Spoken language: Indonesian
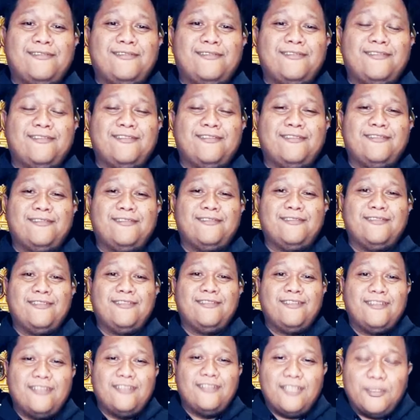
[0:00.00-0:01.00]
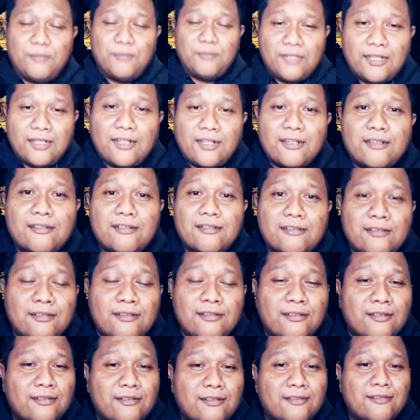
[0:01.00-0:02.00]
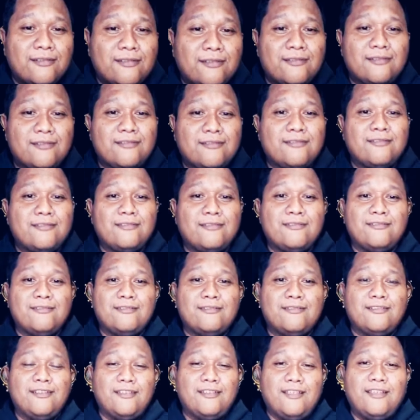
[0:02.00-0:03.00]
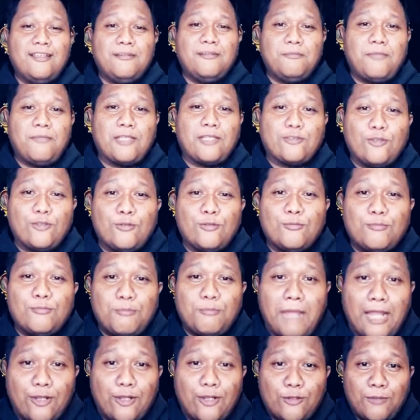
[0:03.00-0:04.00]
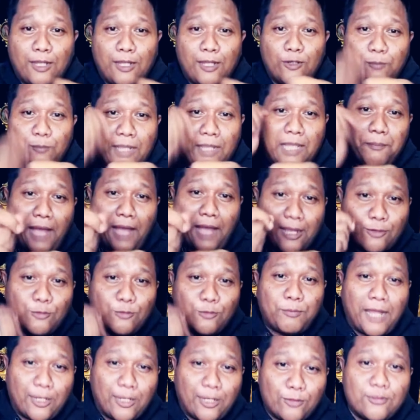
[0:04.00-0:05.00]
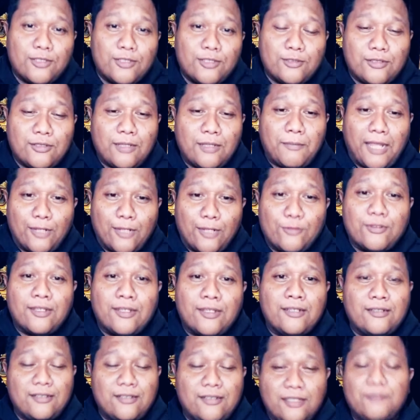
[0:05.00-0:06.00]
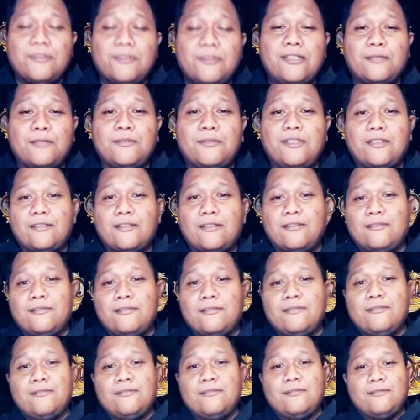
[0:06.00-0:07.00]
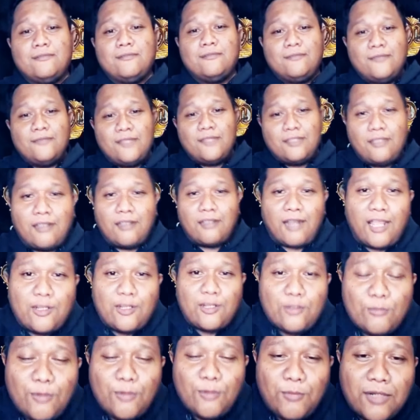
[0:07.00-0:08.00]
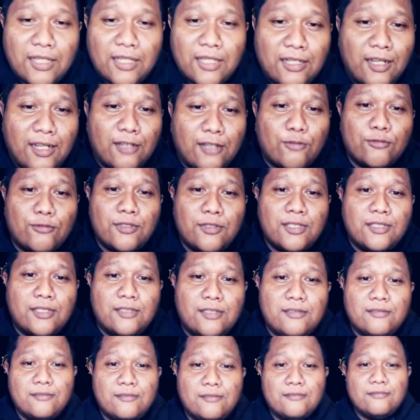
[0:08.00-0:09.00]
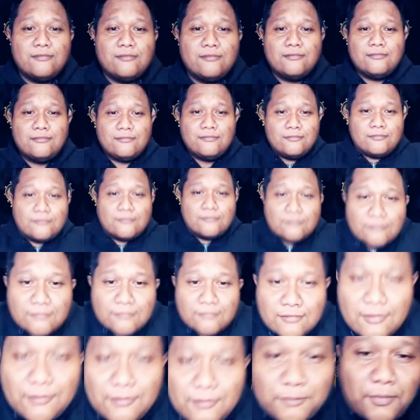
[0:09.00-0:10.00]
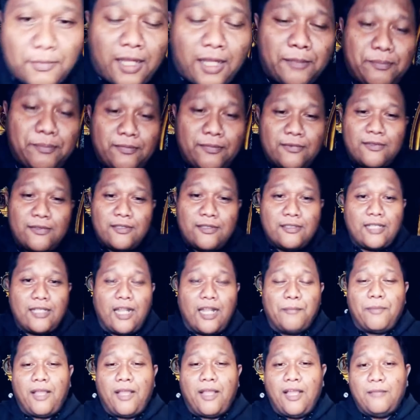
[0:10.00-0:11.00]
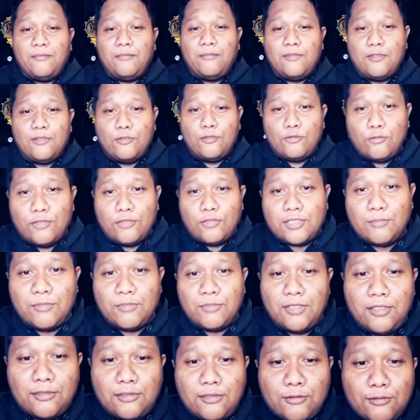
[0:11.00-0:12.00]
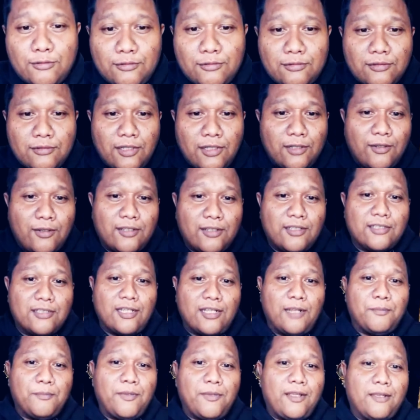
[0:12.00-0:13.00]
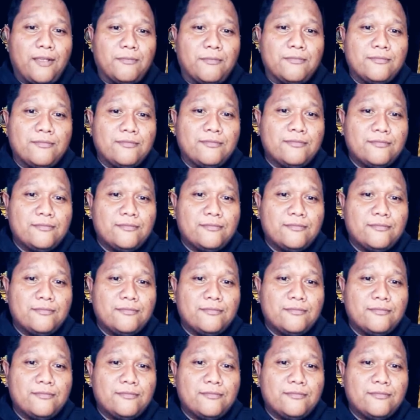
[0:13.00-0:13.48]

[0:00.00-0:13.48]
malu. Iya benar Malu. Iya, mas lu malu malu pakai paku palu gitu kan malu kan. Iya benar benar Kirain lu mau menghina kuli. Maaf, salah paham. Lu nulisnya begitu, kan orang juga salah paham.